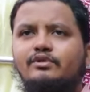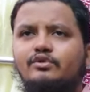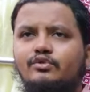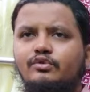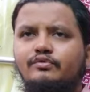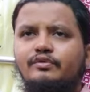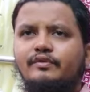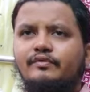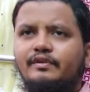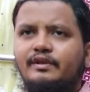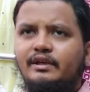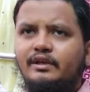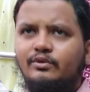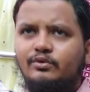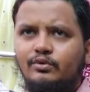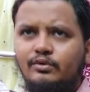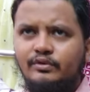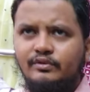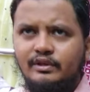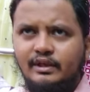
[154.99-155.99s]
पास टू फिफ्टी
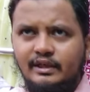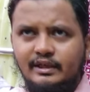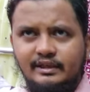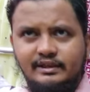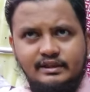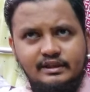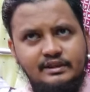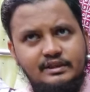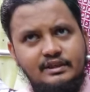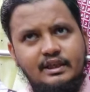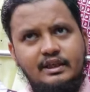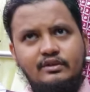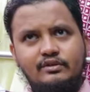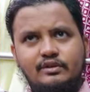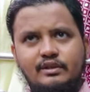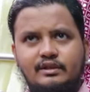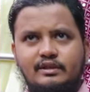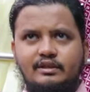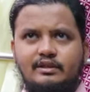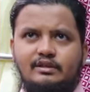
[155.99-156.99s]
टू थर्टी से क्या
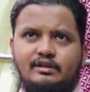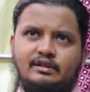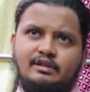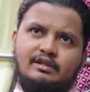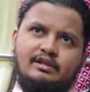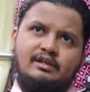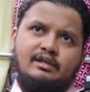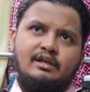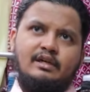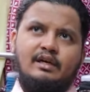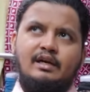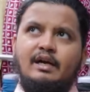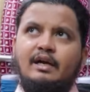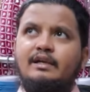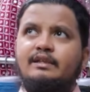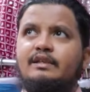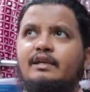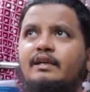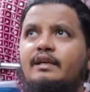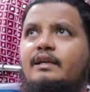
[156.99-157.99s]
बात कर रहे हो
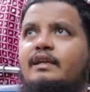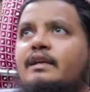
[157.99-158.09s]
हाँ, वो